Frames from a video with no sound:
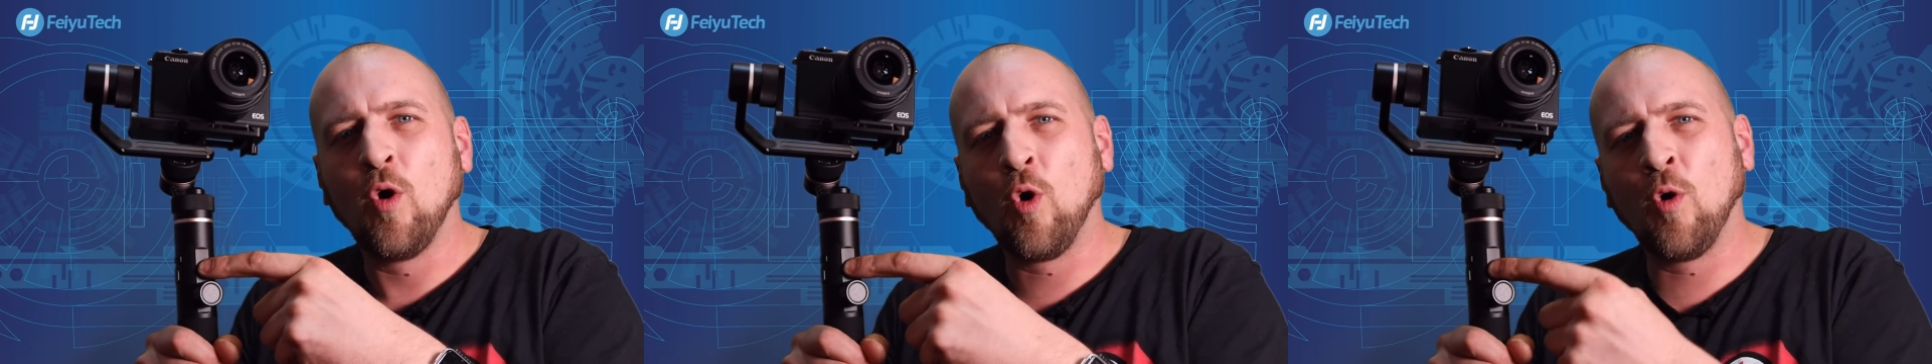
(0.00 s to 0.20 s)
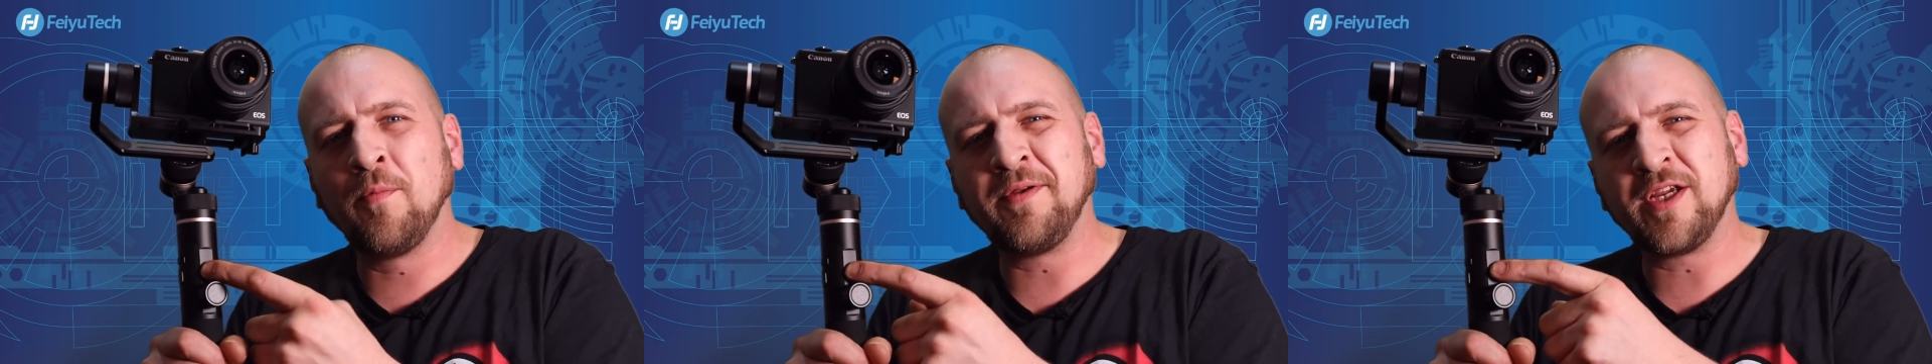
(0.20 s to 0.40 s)

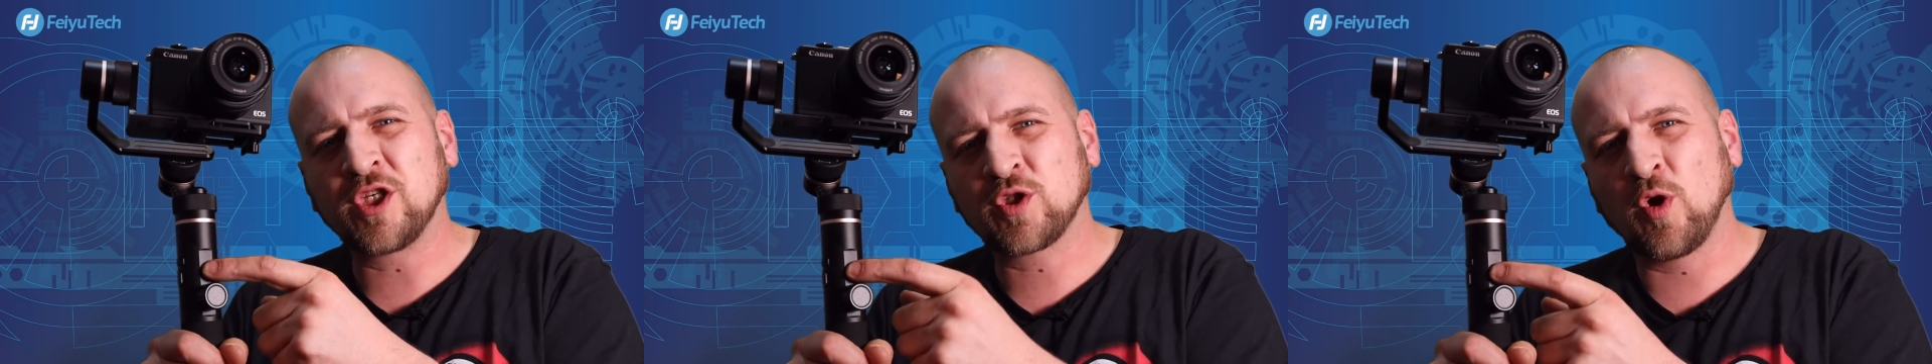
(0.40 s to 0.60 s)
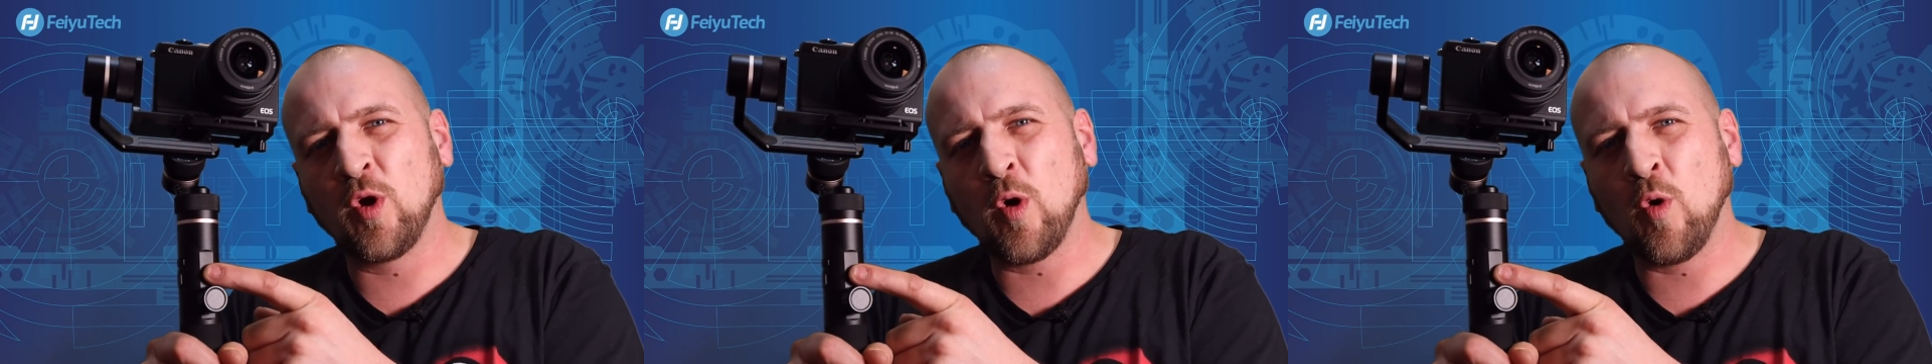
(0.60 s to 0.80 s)
um die
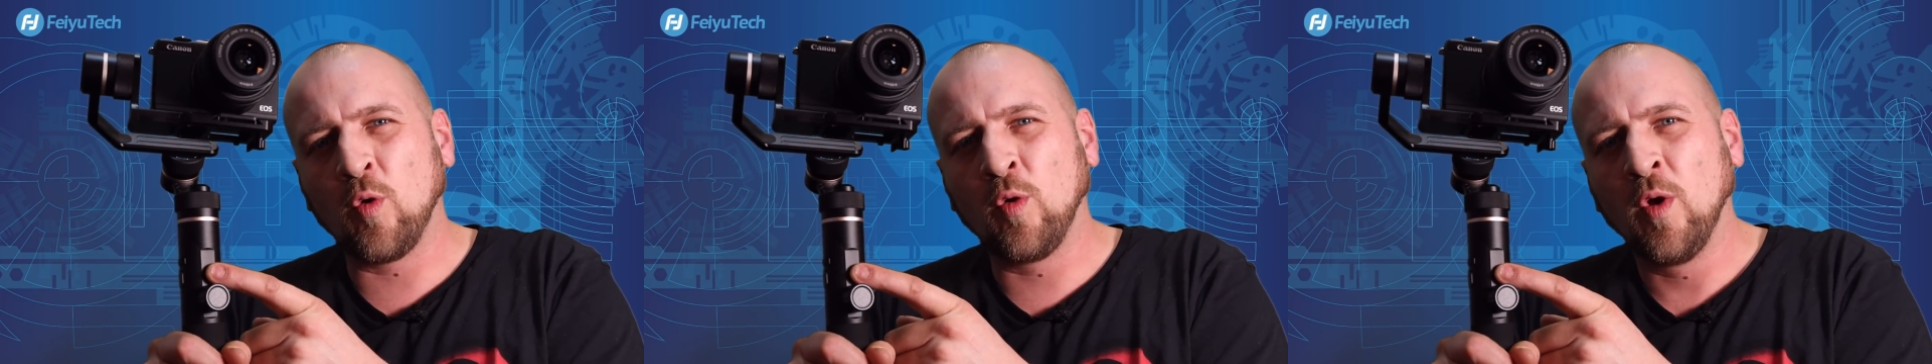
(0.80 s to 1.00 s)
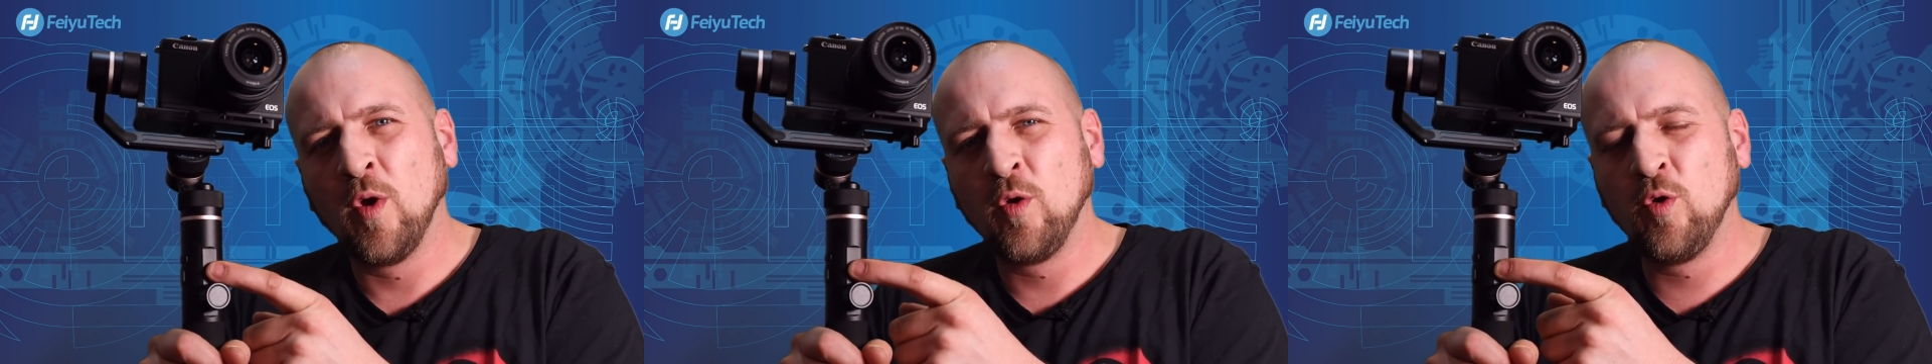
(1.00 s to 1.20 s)

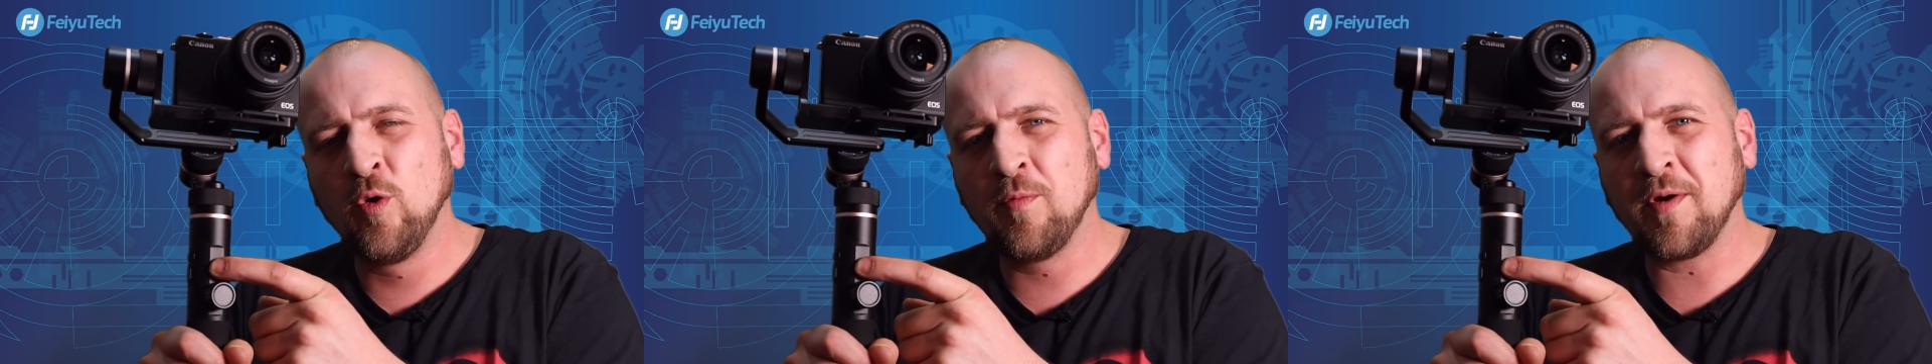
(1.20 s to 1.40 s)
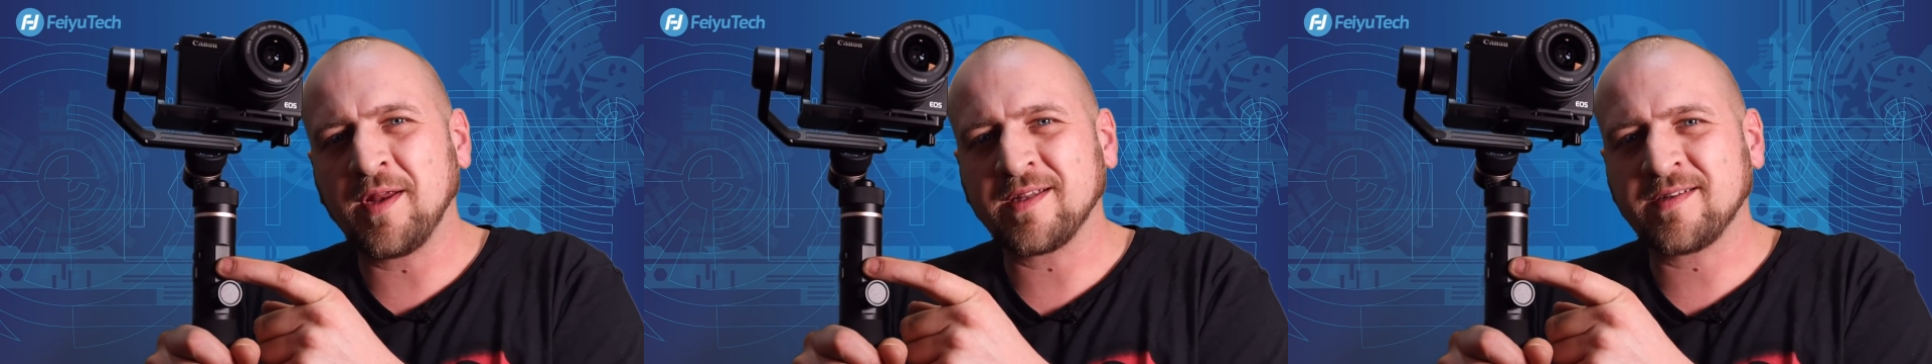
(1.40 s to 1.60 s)
Steuerung
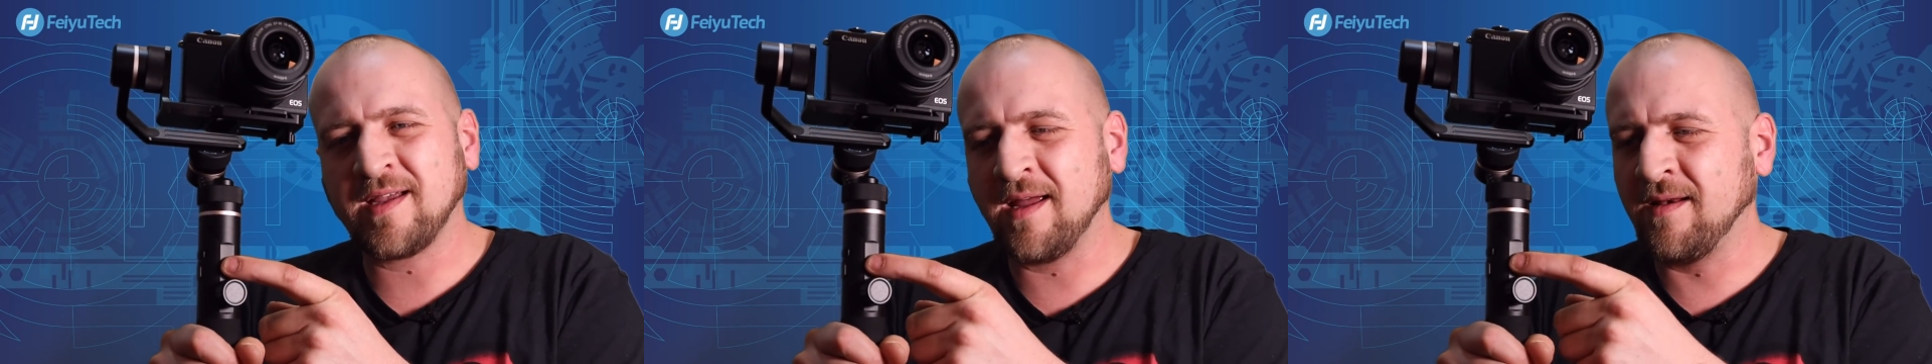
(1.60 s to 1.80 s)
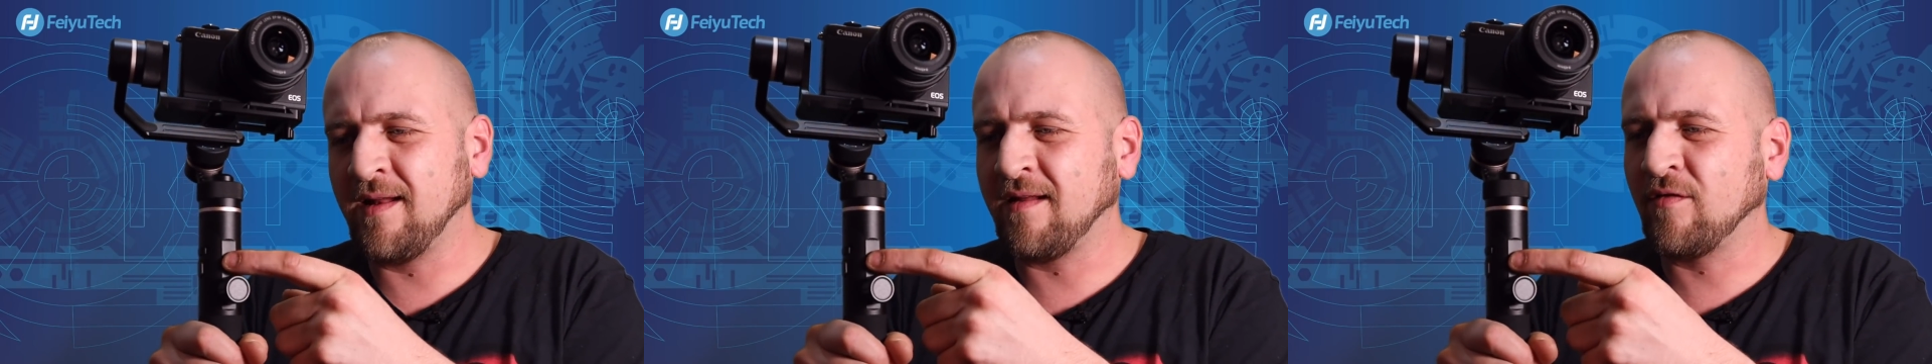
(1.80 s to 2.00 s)
über das
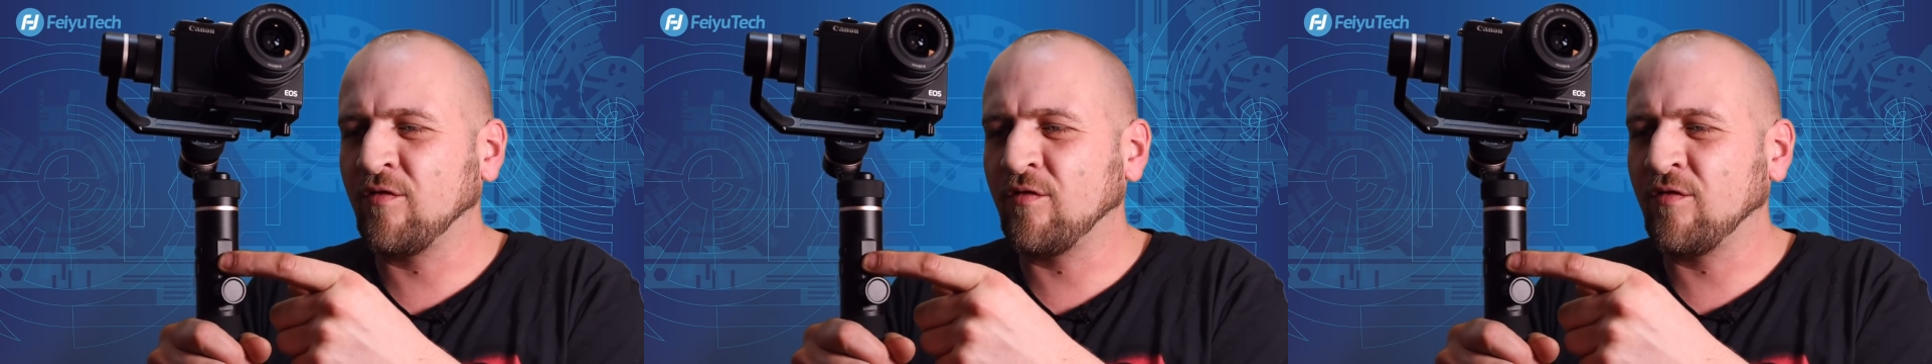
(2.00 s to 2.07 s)
Handy